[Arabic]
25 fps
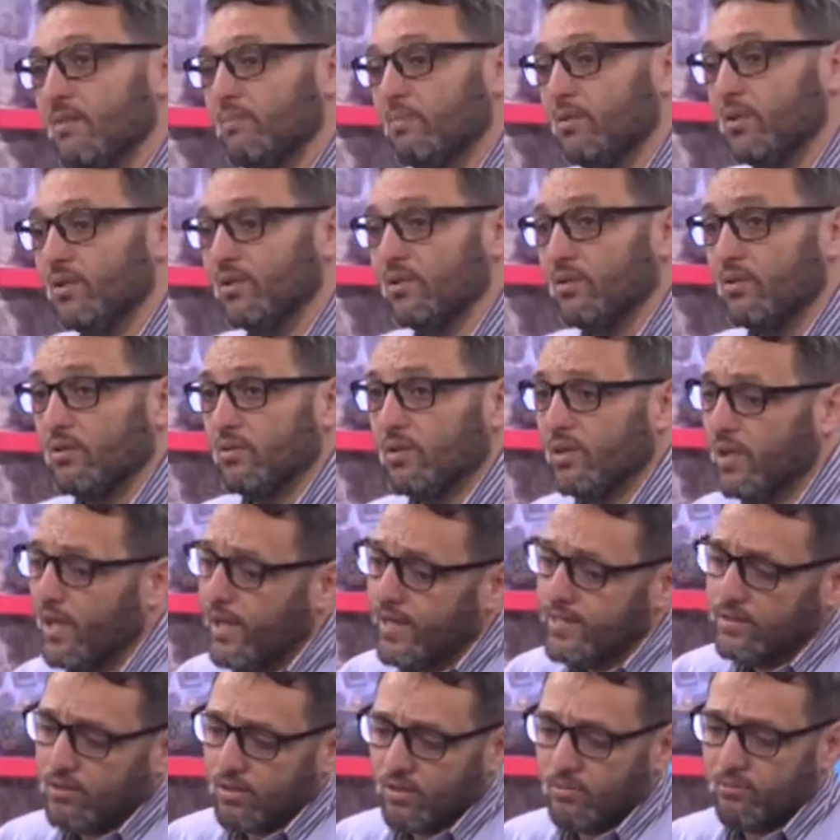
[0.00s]
امبورطون
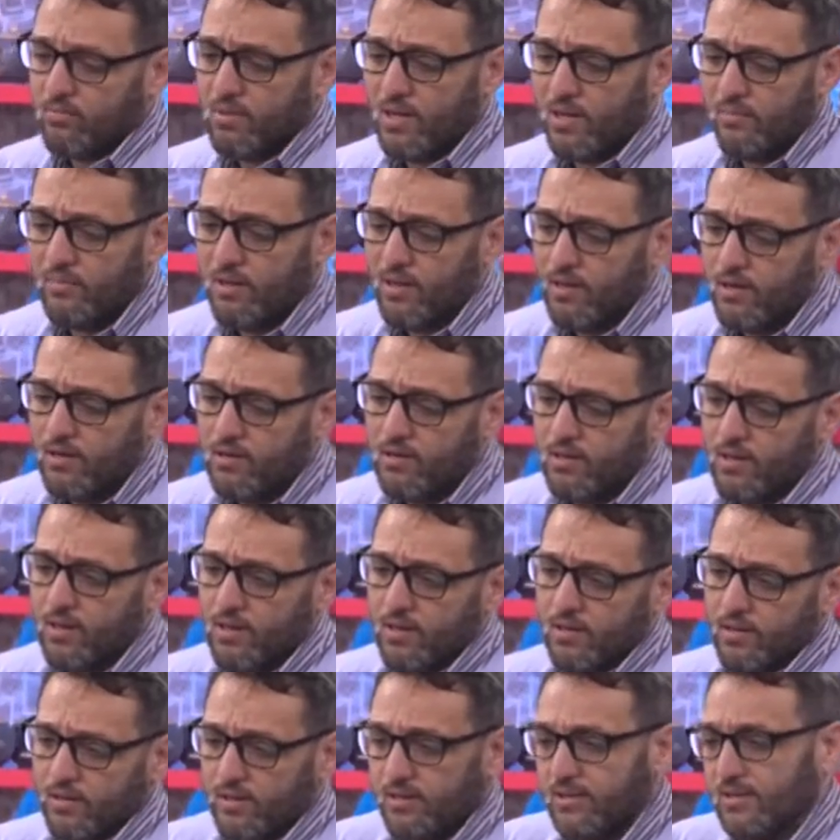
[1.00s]
كاين ربما
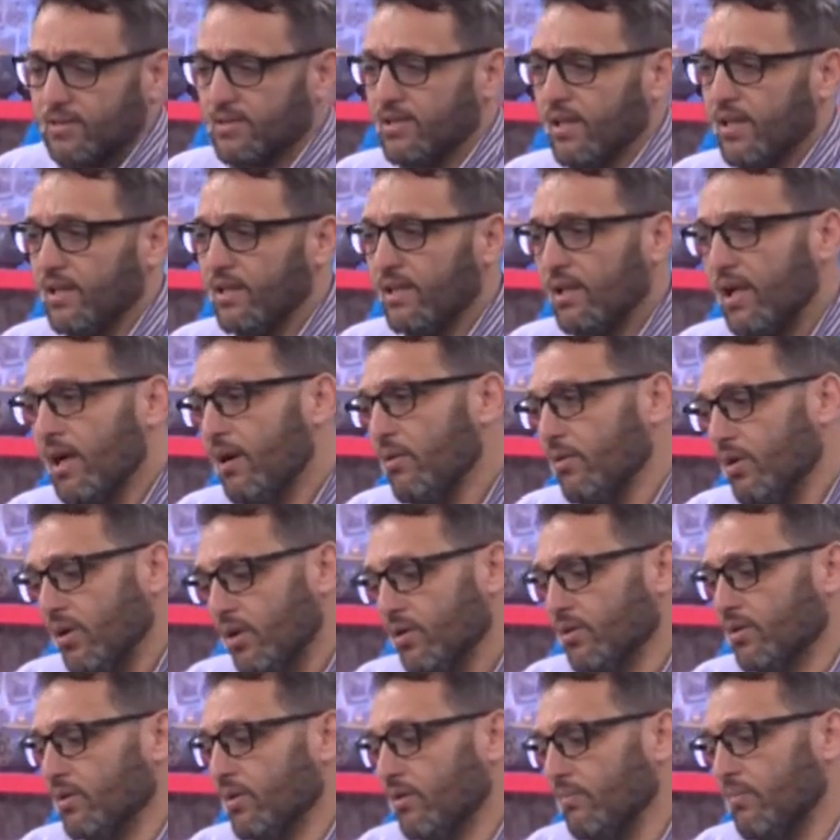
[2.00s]
انسان اللي
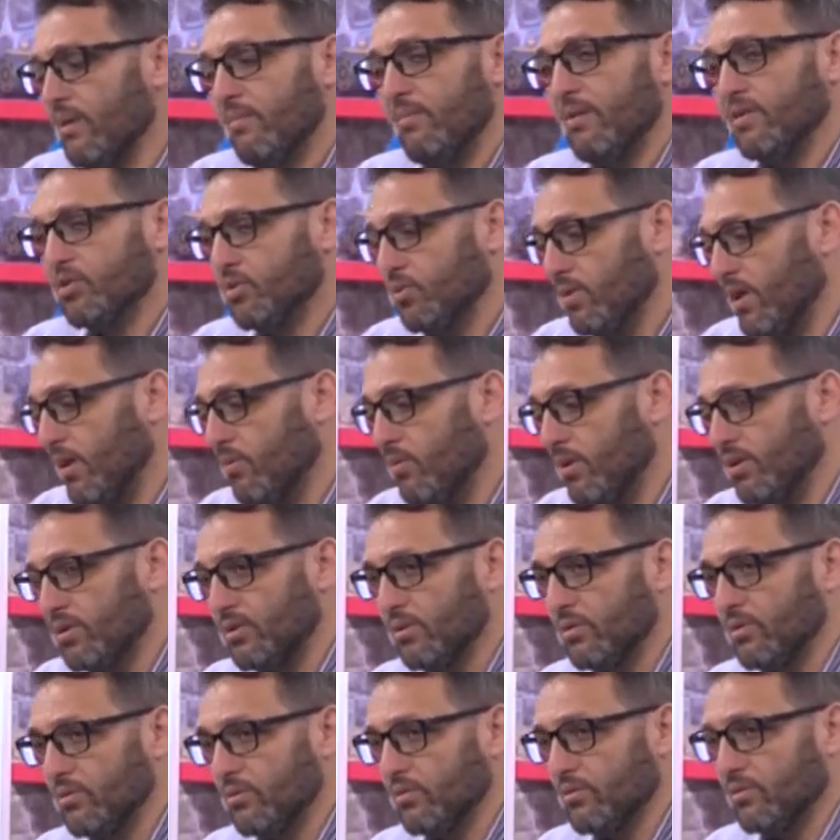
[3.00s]
يحط ربما شويه
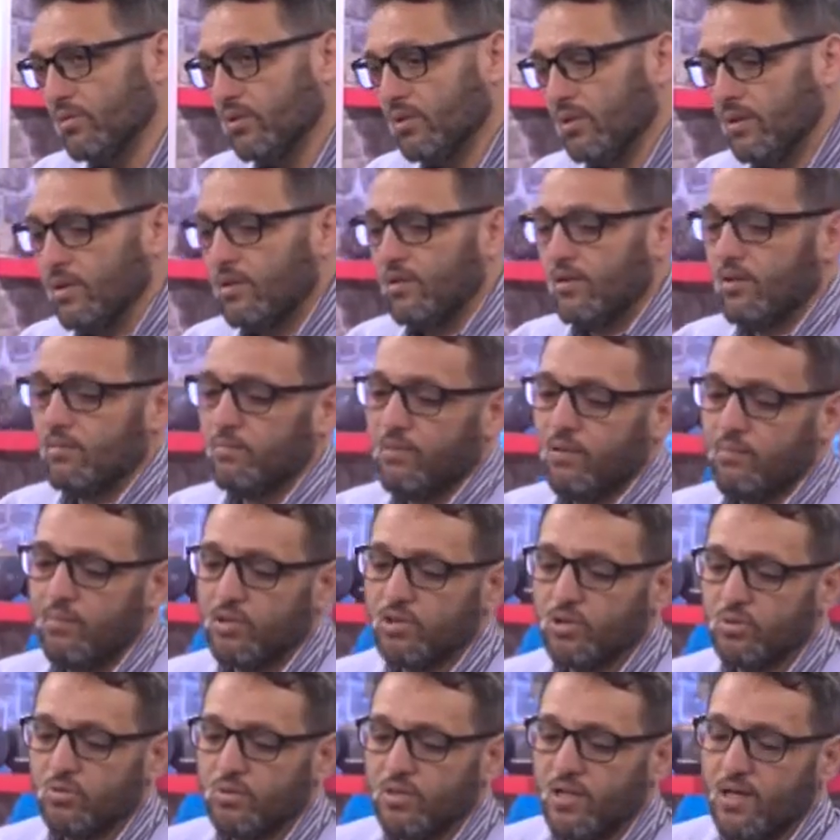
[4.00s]
وقته ربما
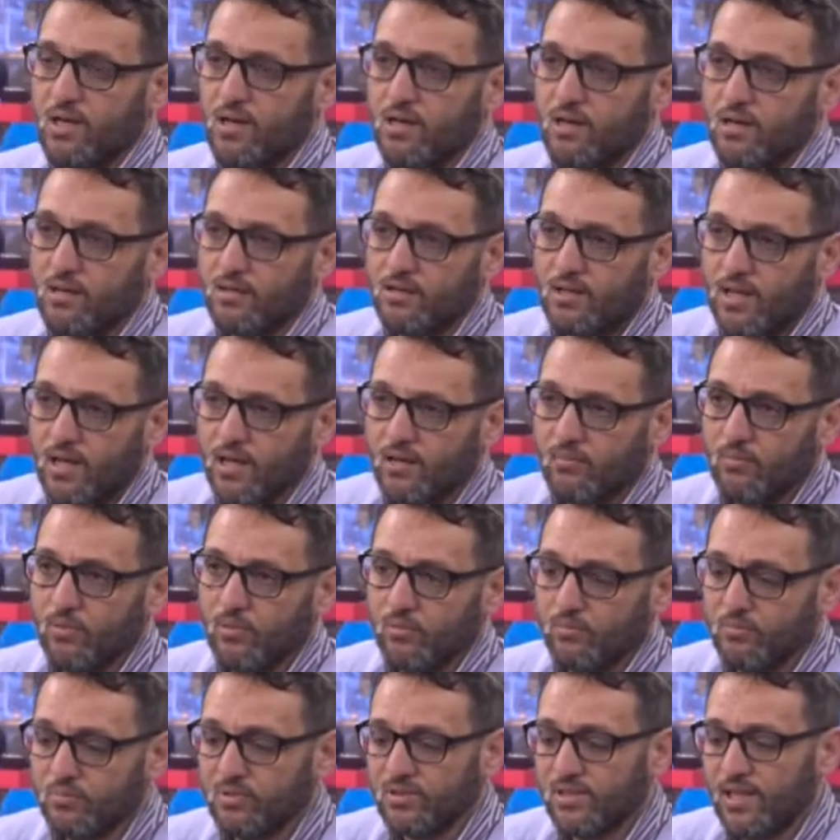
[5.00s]
شويه دراهمو
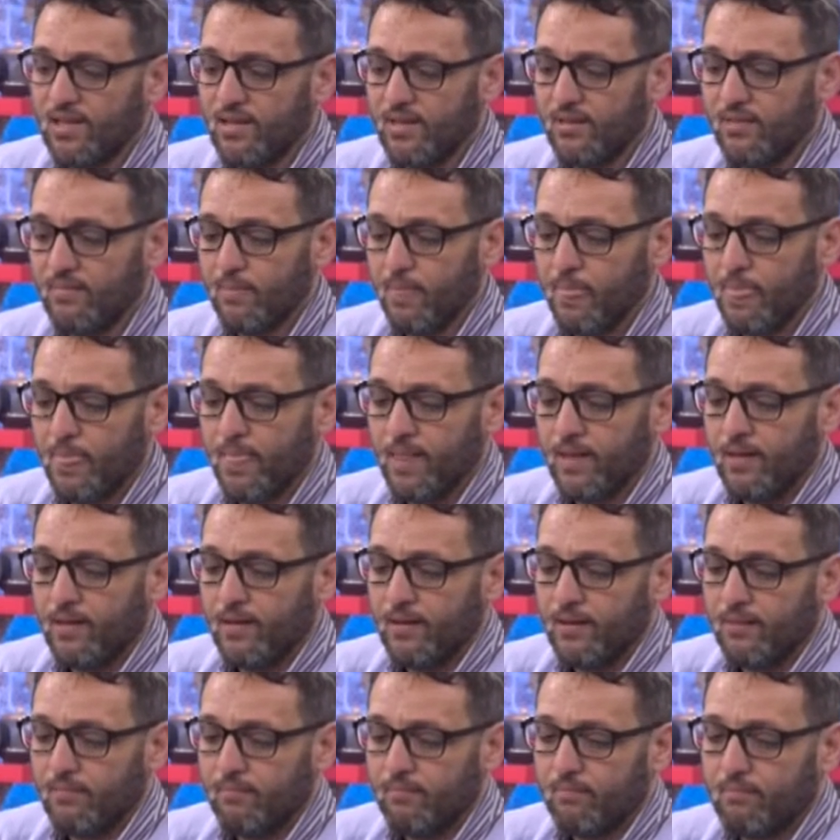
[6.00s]
بصح
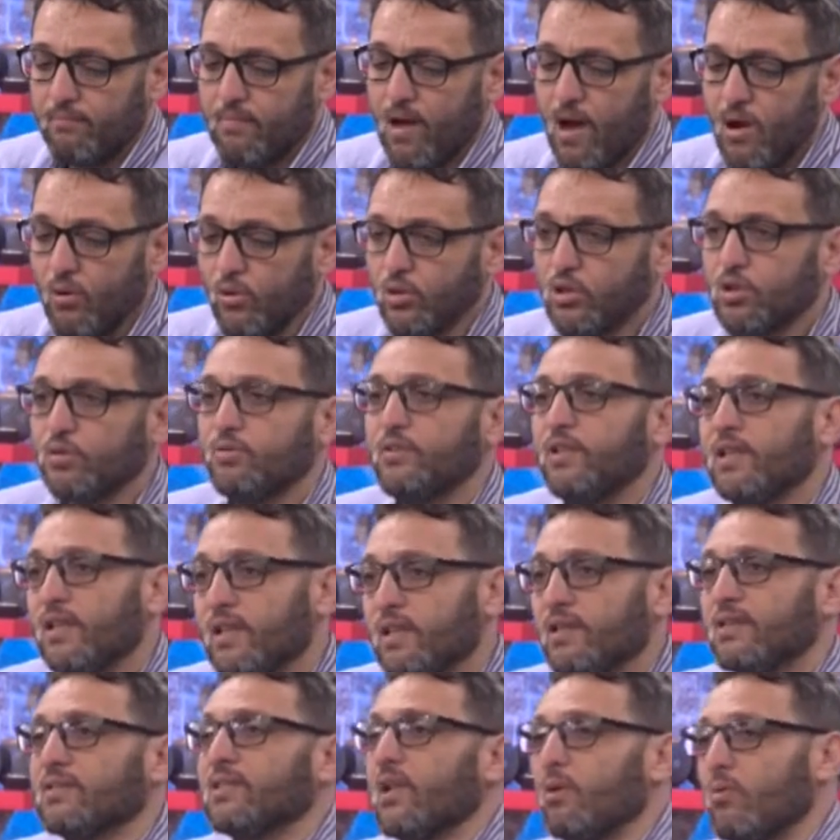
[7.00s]
ماهوش في
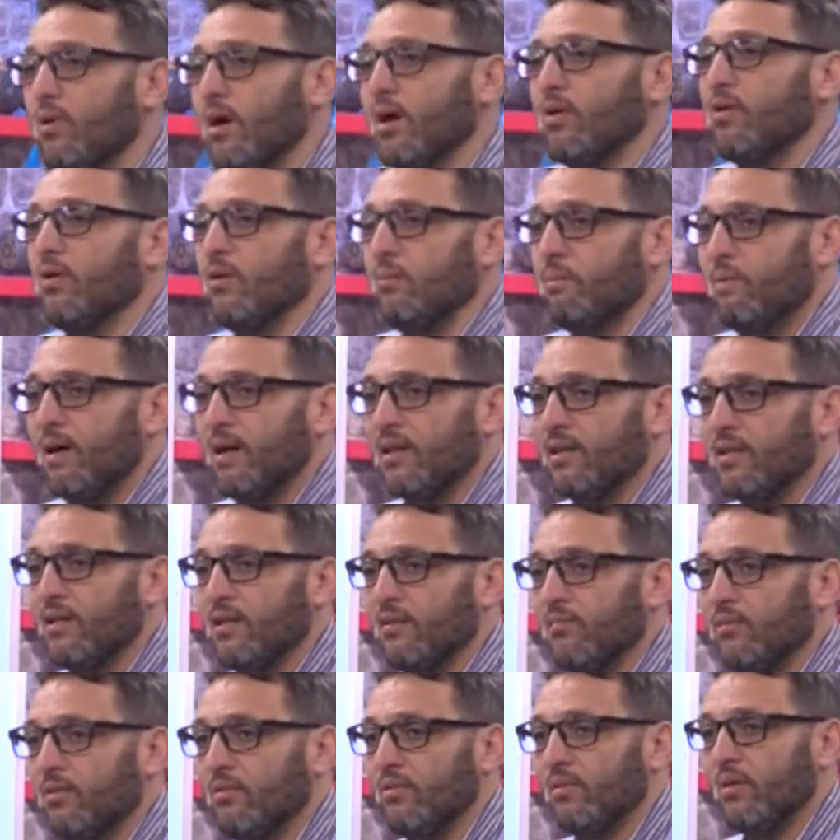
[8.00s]
تروا
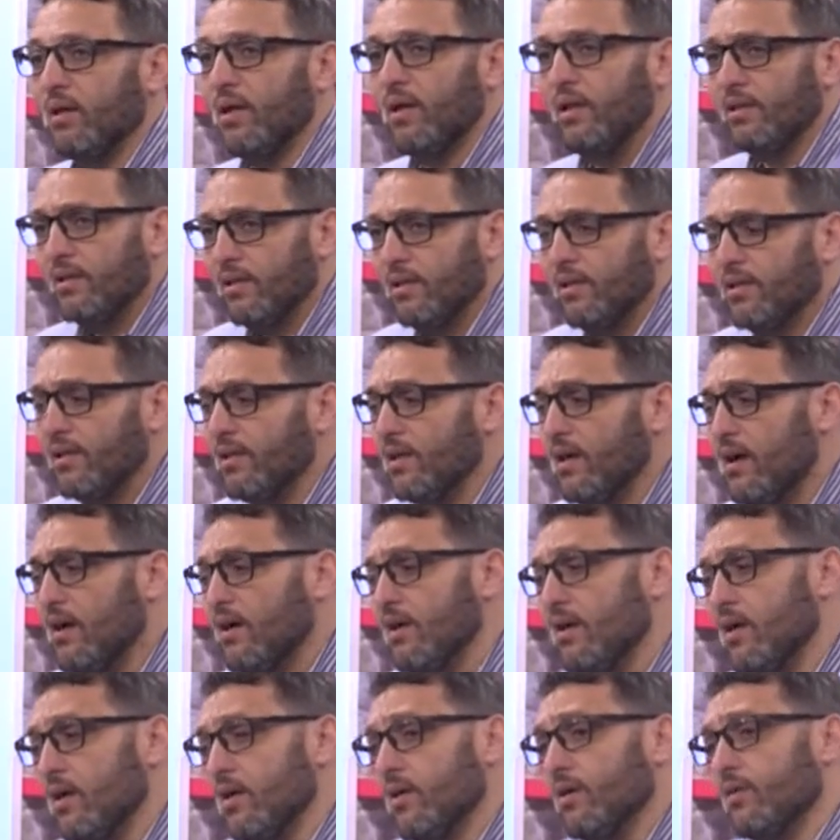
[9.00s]
كومبارتيمون هذه هي
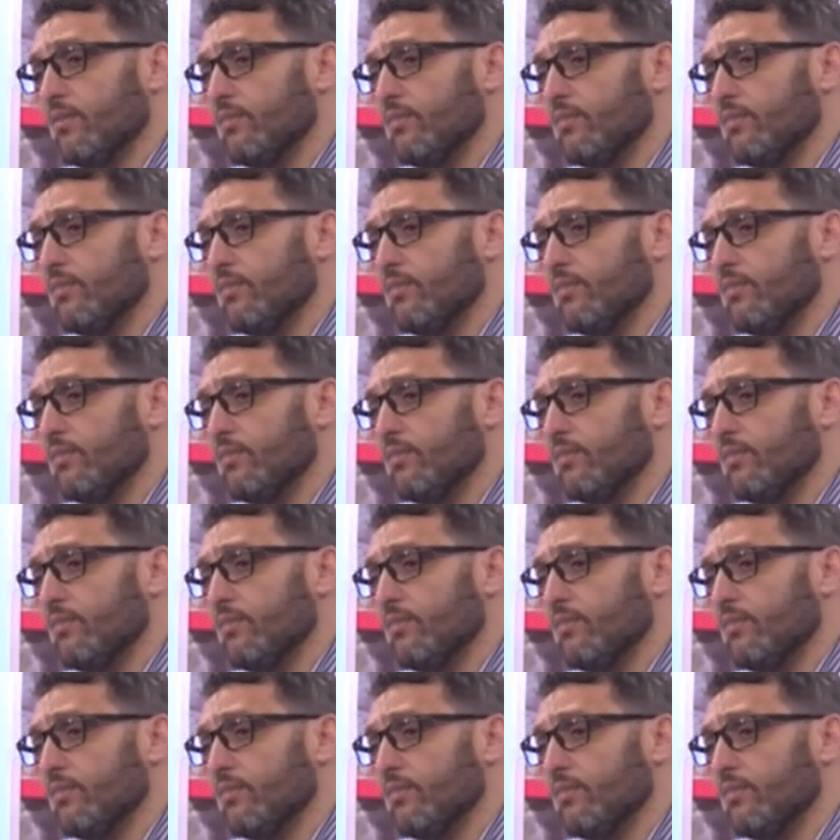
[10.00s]
ربما